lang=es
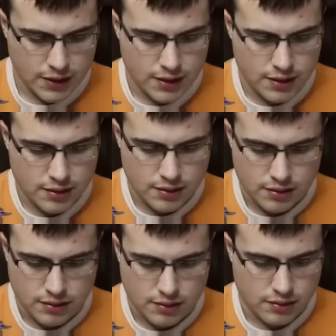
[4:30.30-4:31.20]
Y...
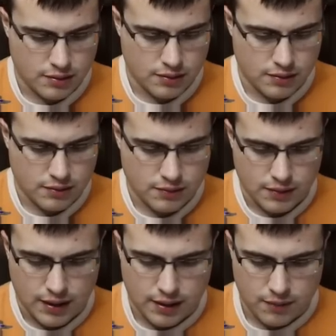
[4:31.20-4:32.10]
Eh,
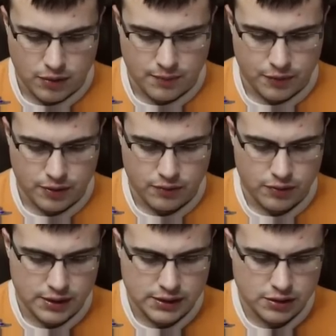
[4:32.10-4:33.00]
aquí voy a poner
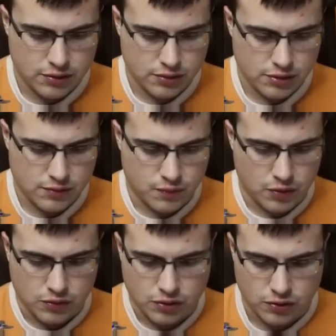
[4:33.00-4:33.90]
uno de estos.
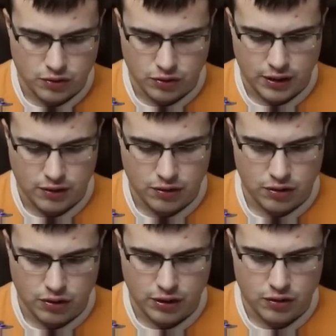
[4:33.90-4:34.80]
Bueno, esto lo tengo,
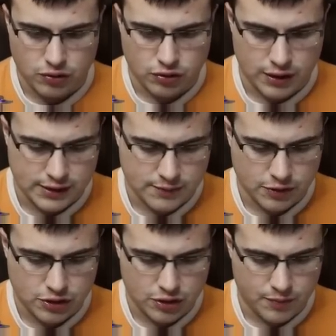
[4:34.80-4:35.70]
lo tengo
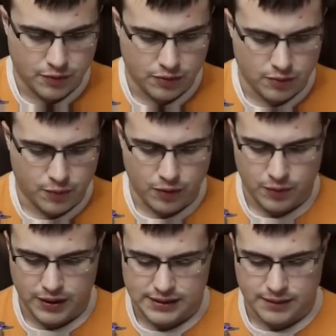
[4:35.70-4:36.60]
controladísimo. De hecho, le puedo,
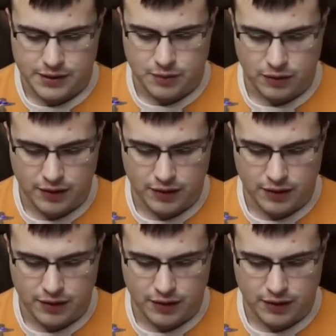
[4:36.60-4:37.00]
poner hasta más